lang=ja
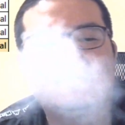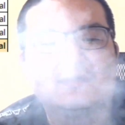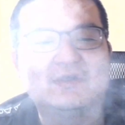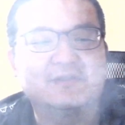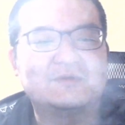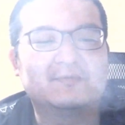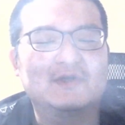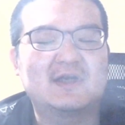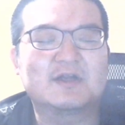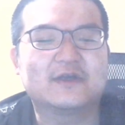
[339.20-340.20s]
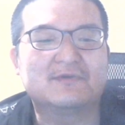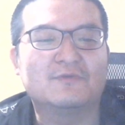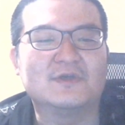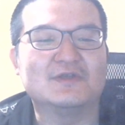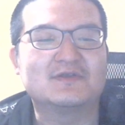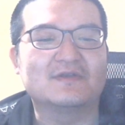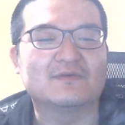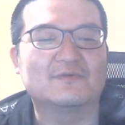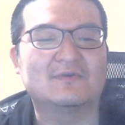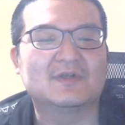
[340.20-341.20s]
うん、なんでもうやらない方がいいですね、
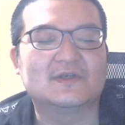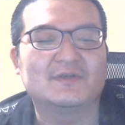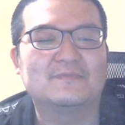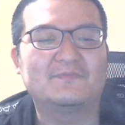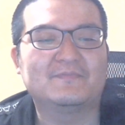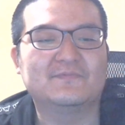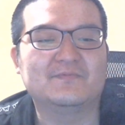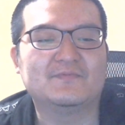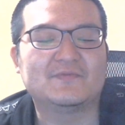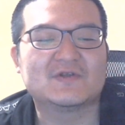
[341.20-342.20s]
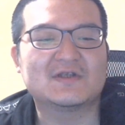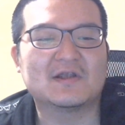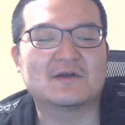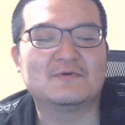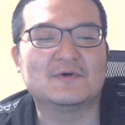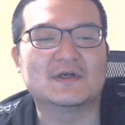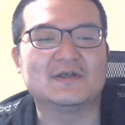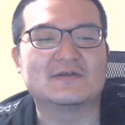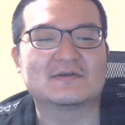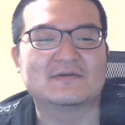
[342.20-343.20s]
これはね。うん、捨てた方がい
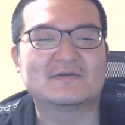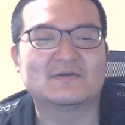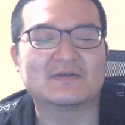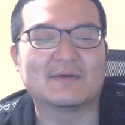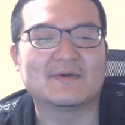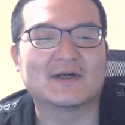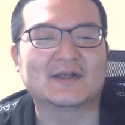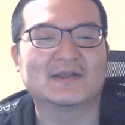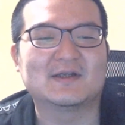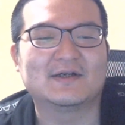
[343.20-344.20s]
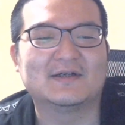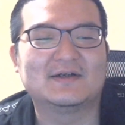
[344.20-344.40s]
いです、食べなかったら。は